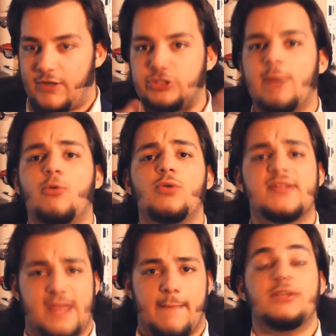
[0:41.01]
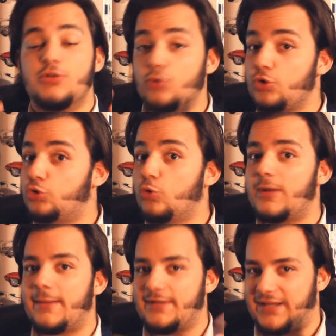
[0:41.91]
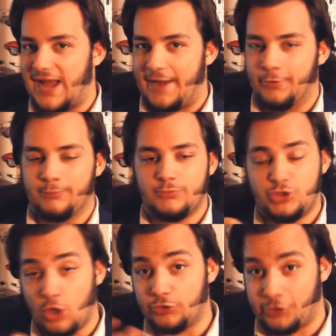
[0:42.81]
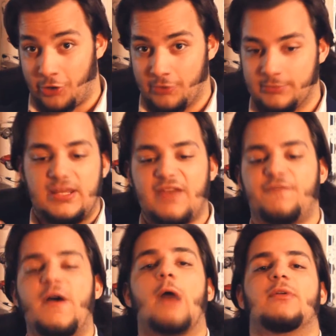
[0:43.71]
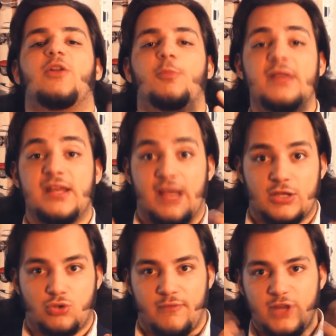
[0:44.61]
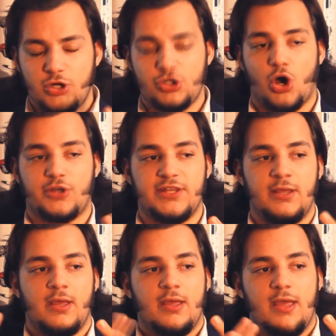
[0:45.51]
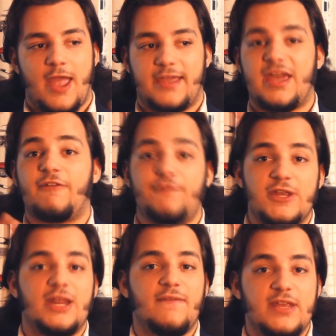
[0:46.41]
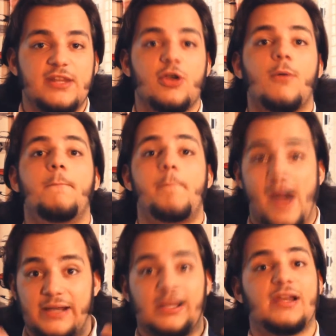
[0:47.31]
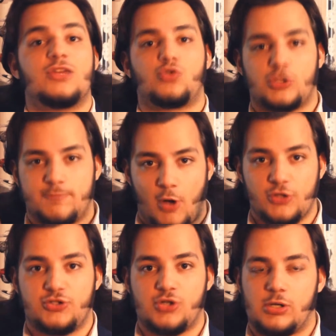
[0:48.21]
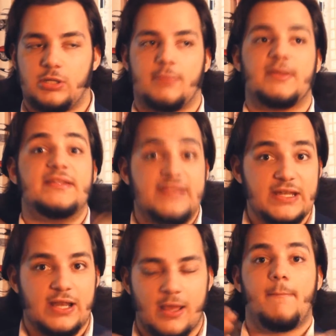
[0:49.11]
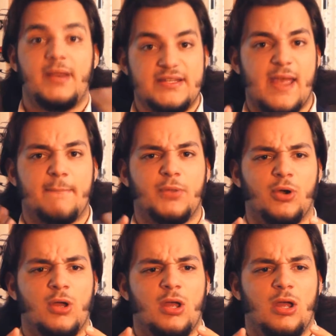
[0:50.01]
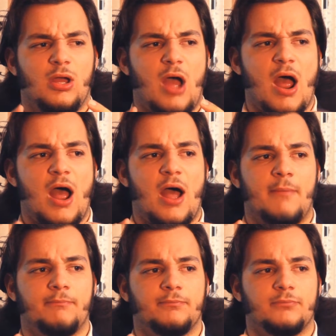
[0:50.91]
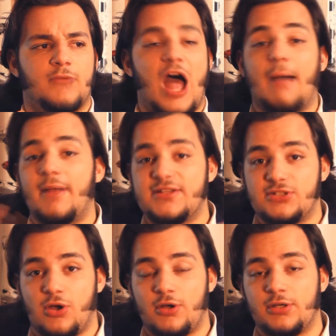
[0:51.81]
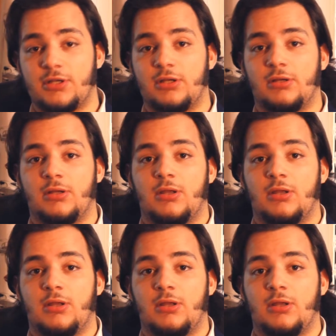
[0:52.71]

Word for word: Facciamo un esempio di uno youtuber americano John Tron, che fa una rubrica sui videogiochi e che a fine video parla del suo sponsor mensile, per esempio eh, Amazon.